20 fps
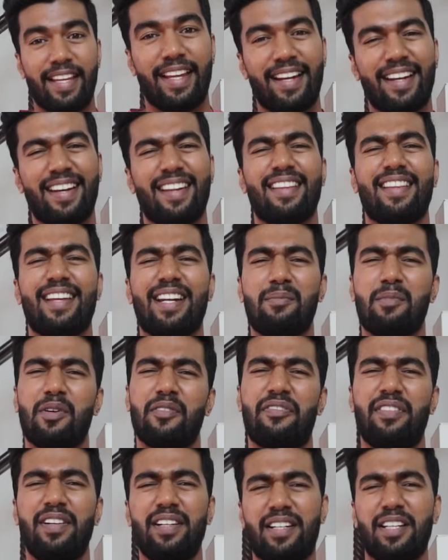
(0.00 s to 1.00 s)
என்ன தான்
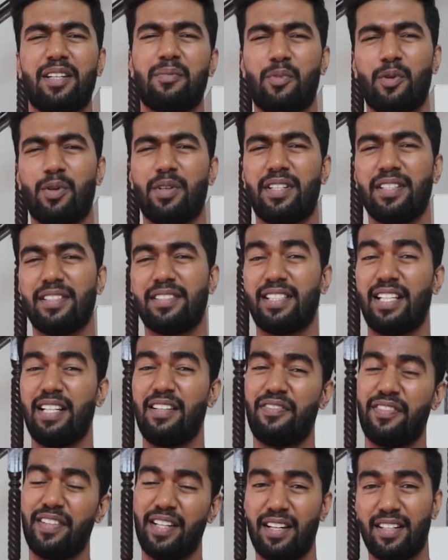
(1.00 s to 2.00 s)
நம்ம ஃபில்டர் போட்டு
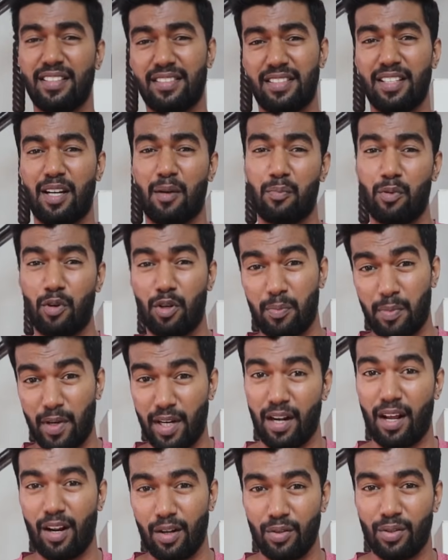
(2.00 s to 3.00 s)
செல்ஃபி எடுத்து அப்லோட்
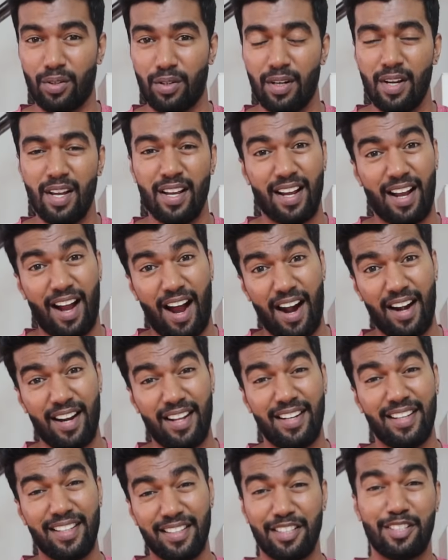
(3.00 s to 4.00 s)
பண்ணாலும்
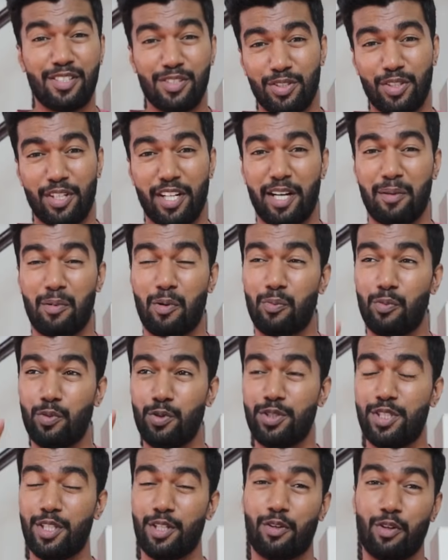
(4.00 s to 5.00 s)
காலையில் எந்திரிச்சோடனே நம்ம
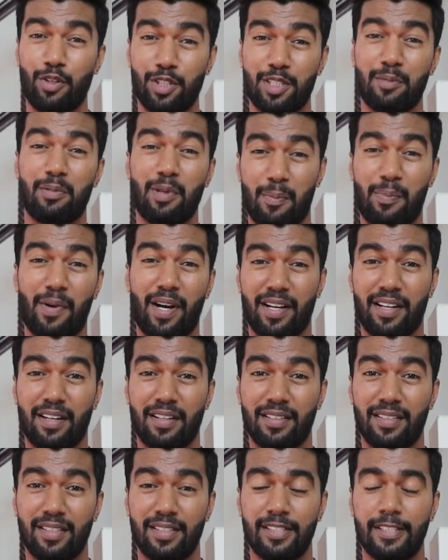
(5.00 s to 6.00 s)
மூஞ்சியை க்ளோஸ்அப்பில்
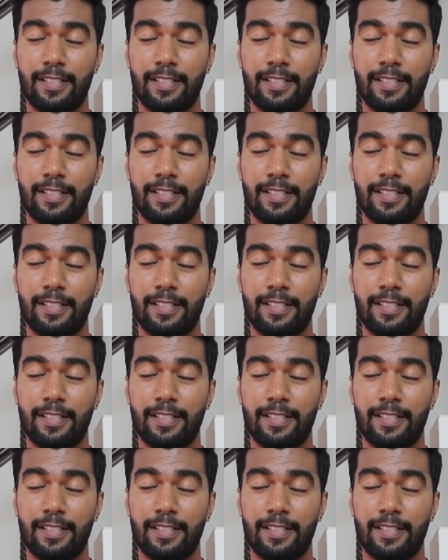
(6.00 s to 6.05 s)
பார்க்குறது